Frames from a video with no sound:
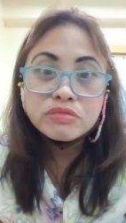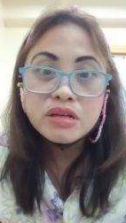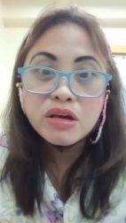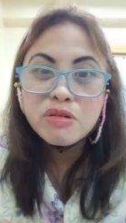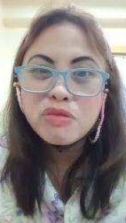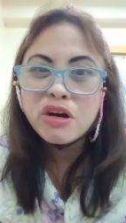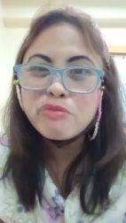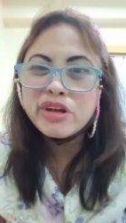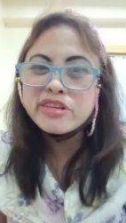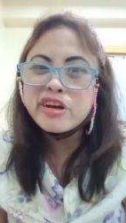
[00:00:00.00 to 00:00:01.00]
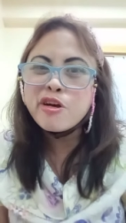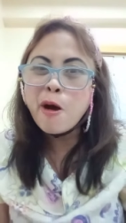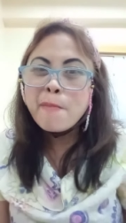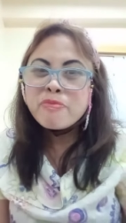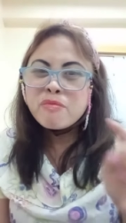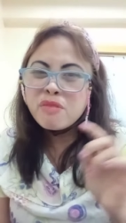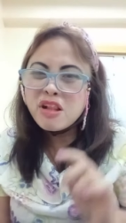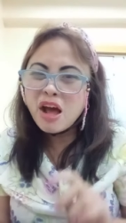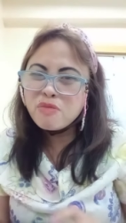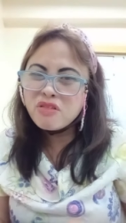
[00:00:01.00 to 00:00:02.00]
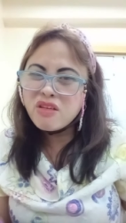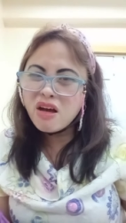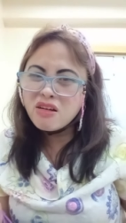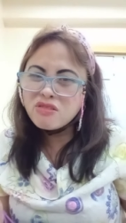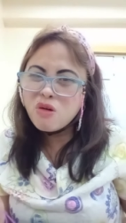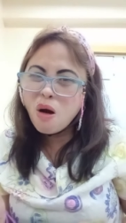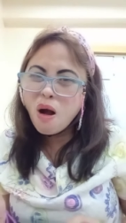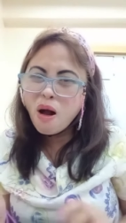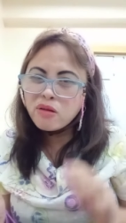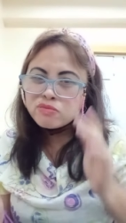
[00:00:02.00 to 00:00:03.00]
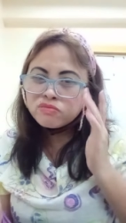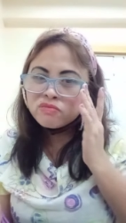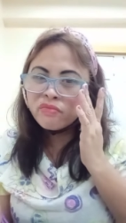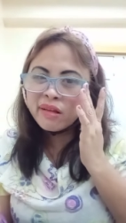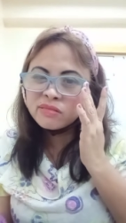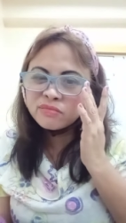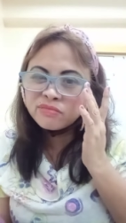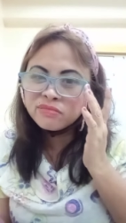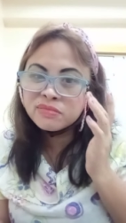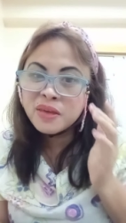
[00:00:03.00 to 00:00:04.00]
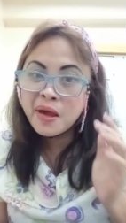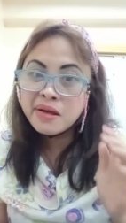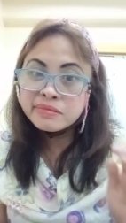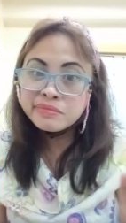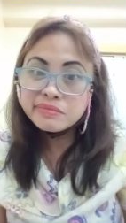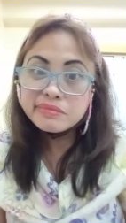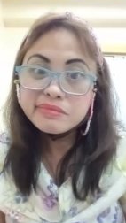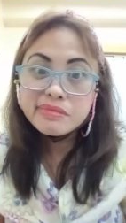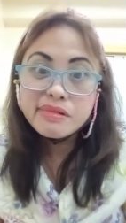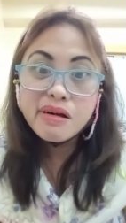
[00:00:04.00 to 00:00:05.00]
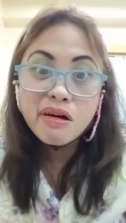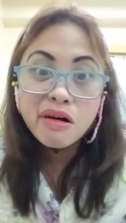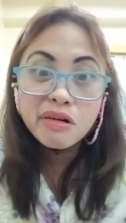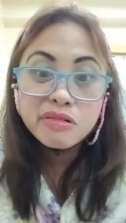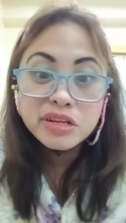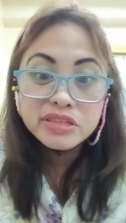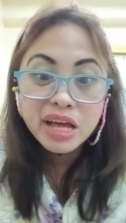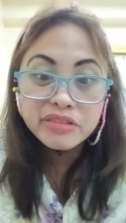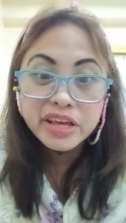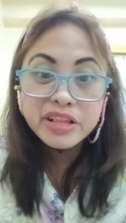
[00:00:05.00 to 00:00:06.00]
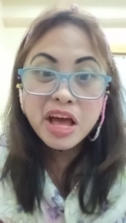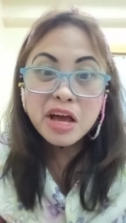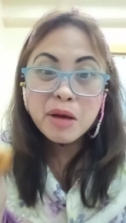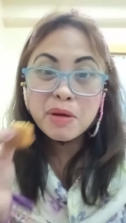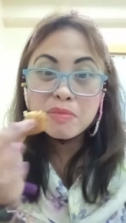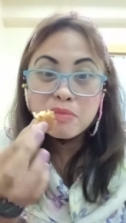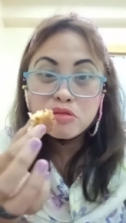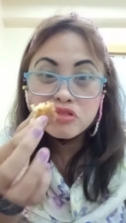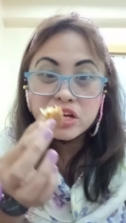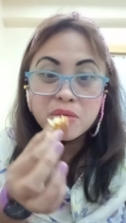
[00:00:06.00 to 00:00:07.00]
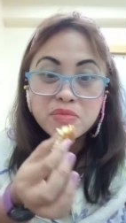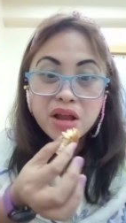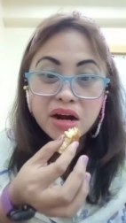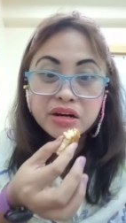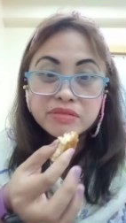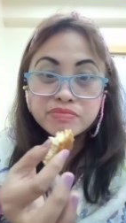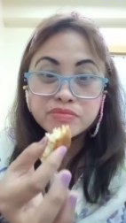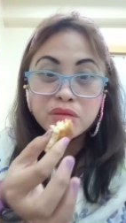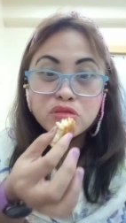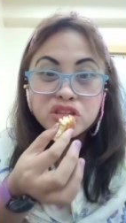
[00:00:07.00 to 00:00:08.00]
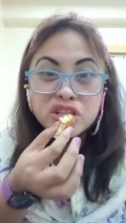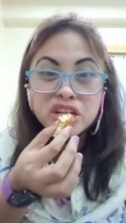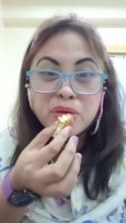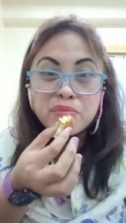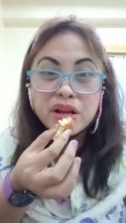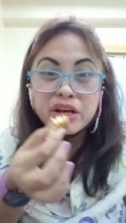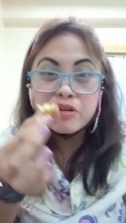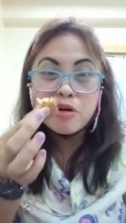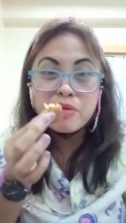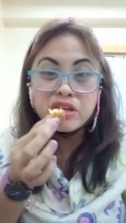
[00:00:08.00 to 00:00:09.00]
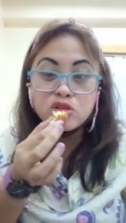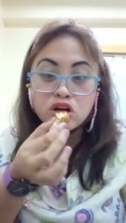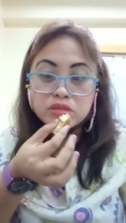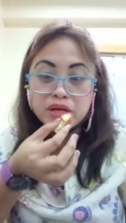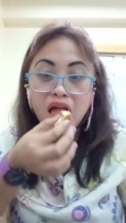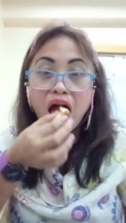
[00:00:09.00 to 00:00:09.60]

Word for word: Kayong mga bad kayo, malapit na kayo. Mm-mm. Oh, ulit natin. Kapag mabuti kang vlogger, mabuti din ang balik. Oh, may endorsement.